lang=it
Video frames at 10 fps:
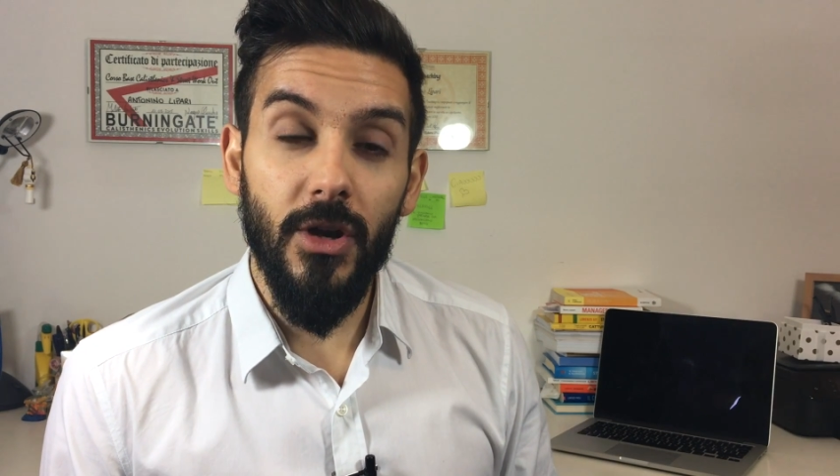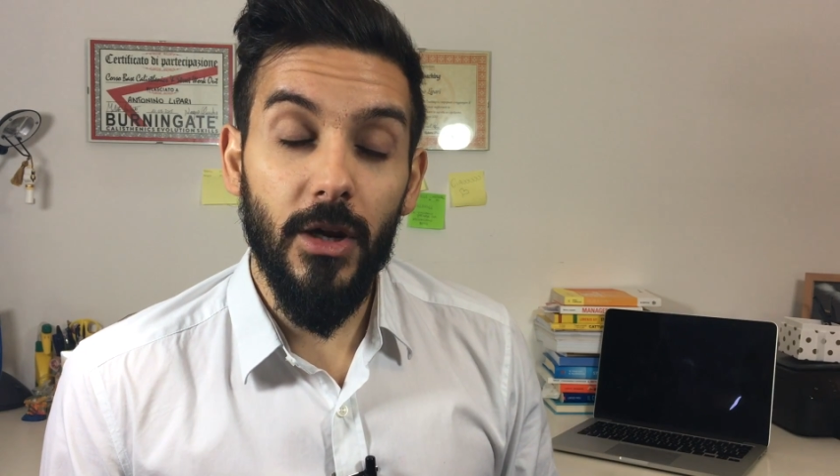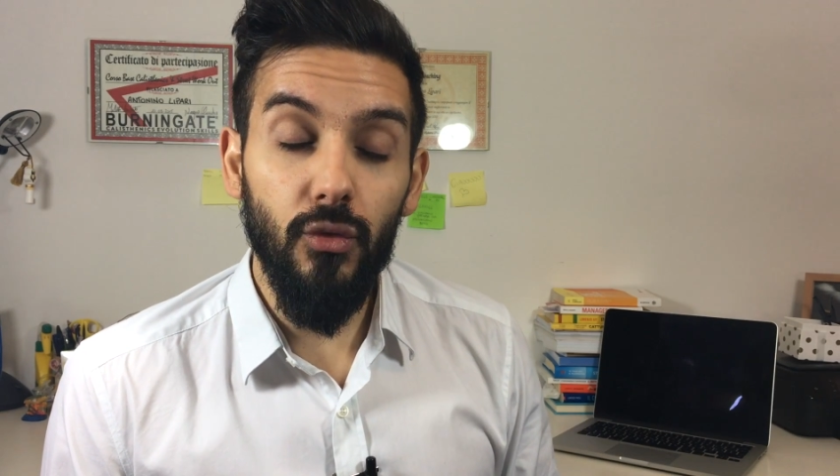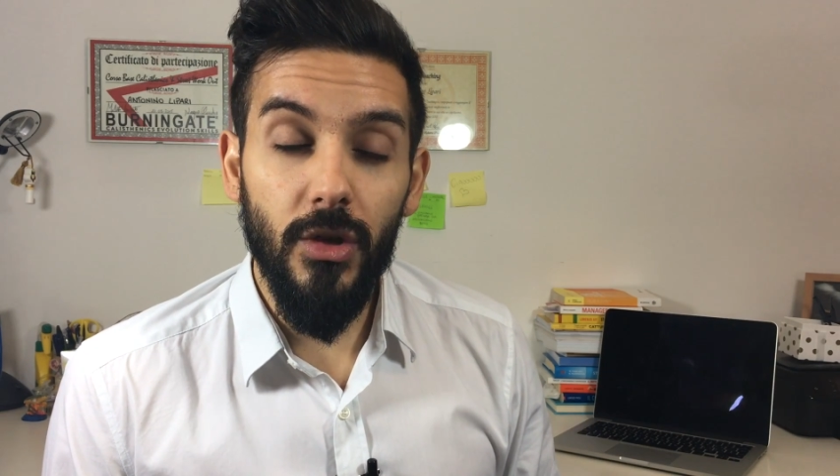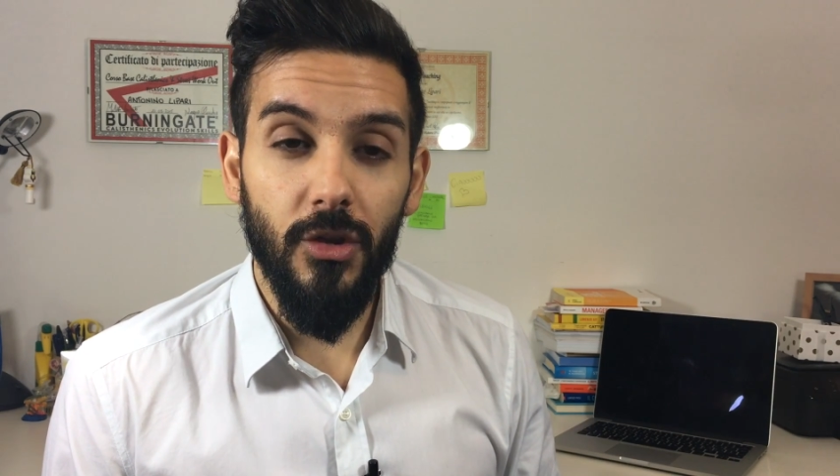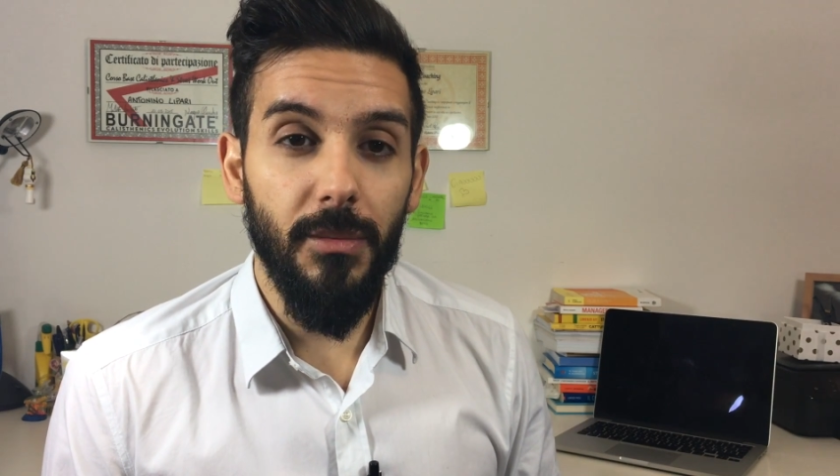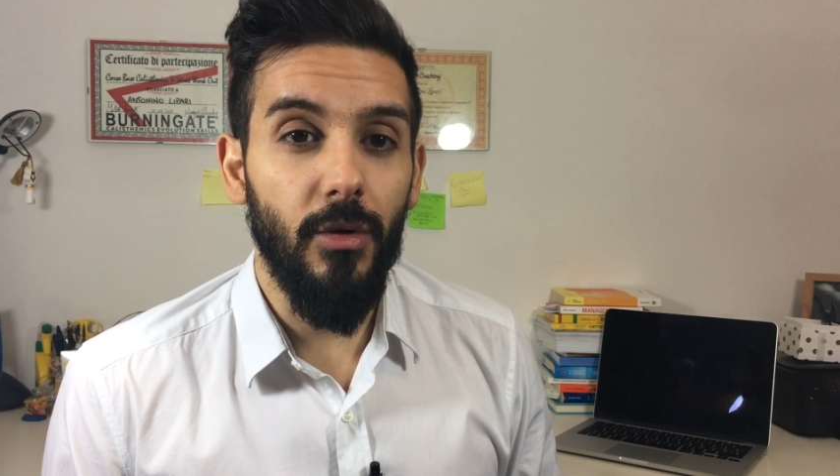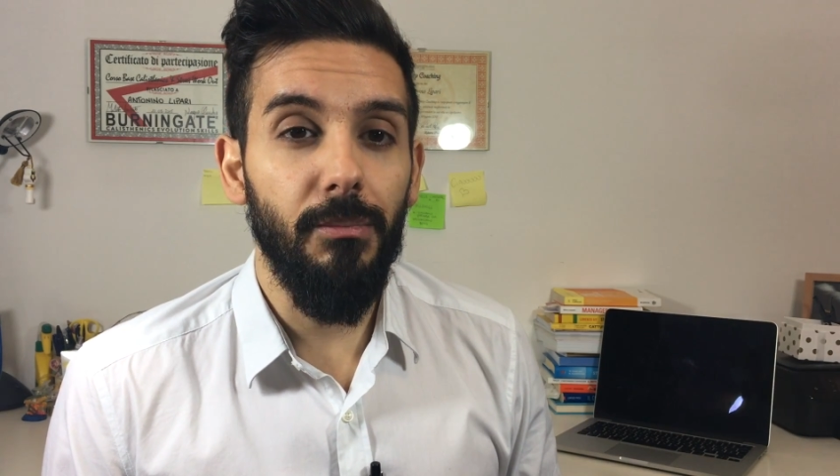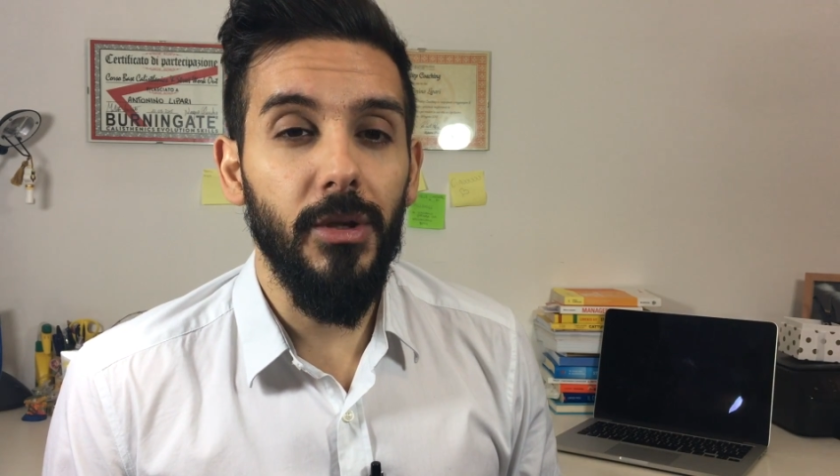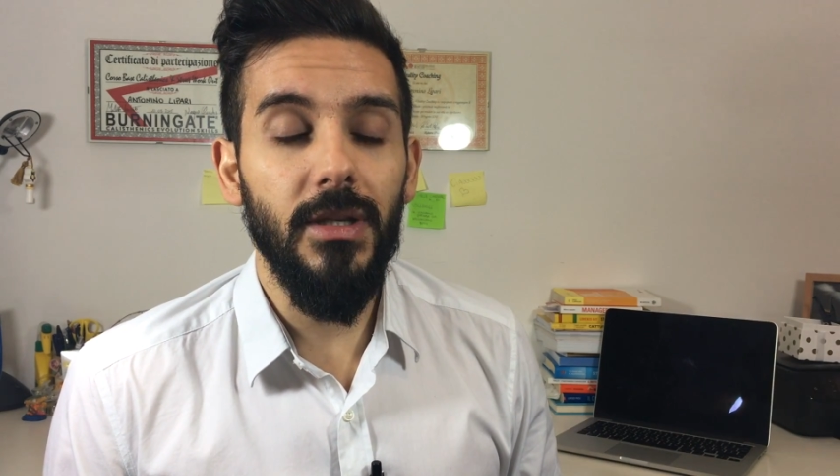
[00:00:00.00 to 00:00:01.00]
gratuito per
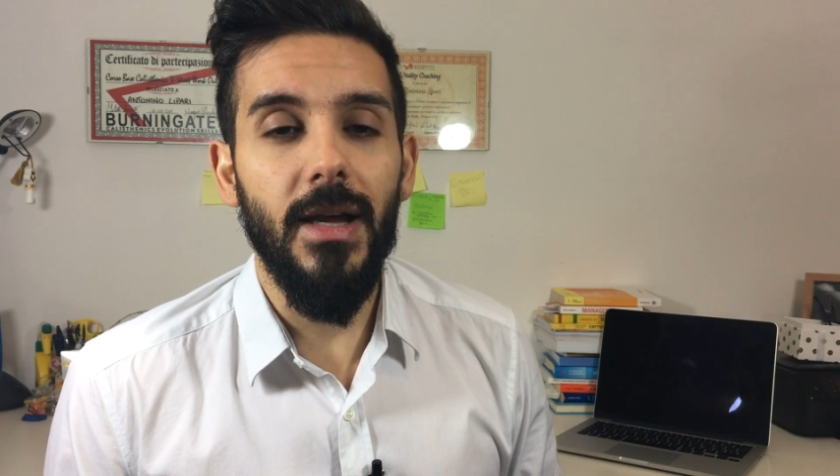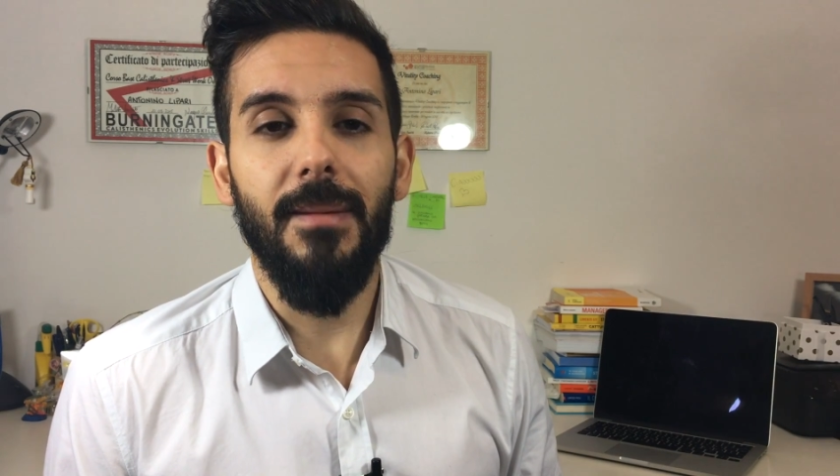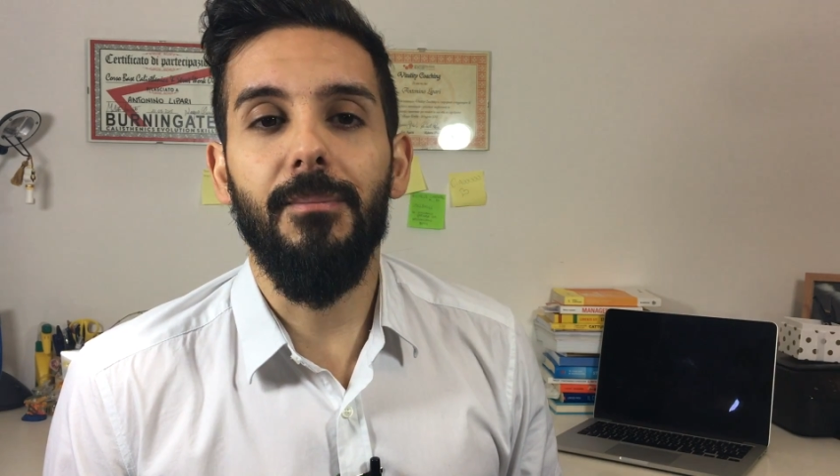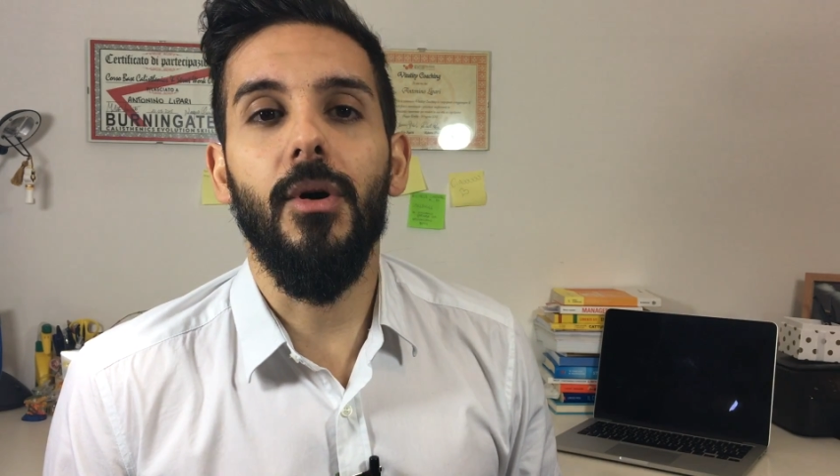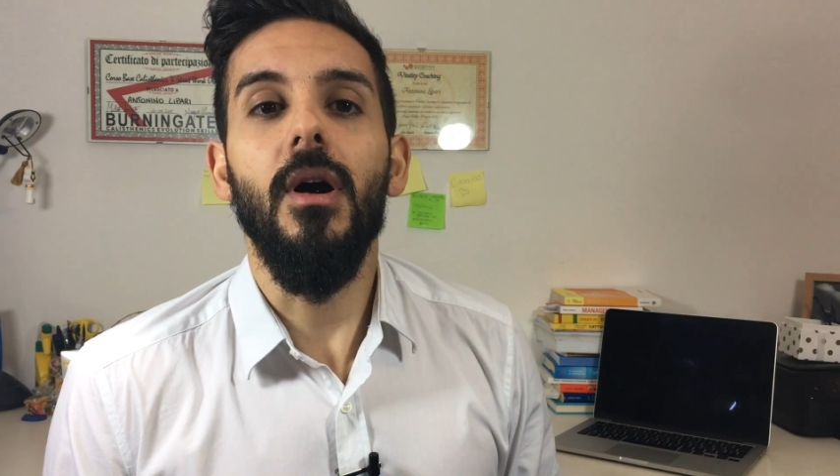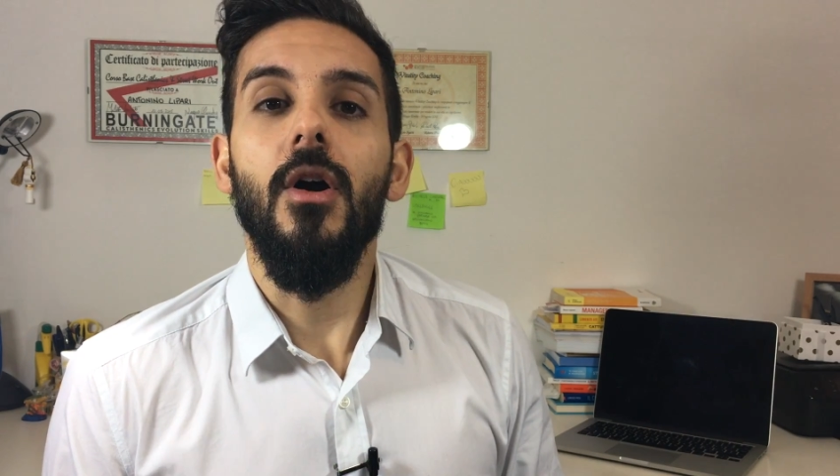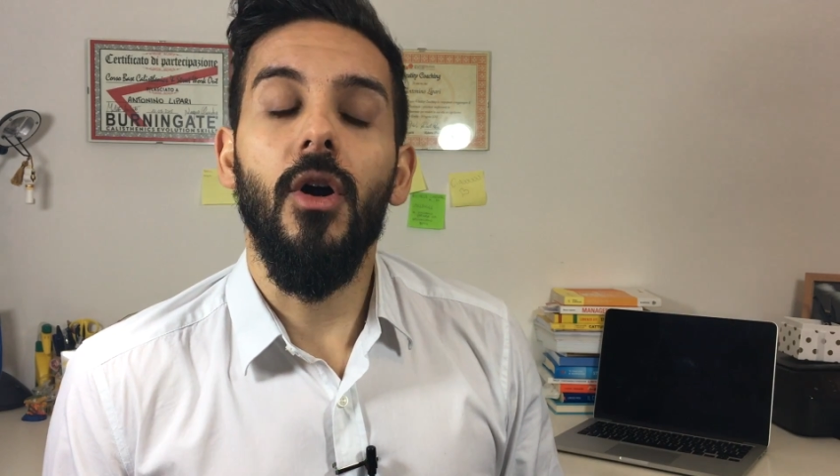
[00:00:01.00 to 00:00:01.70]
un po' di tempo,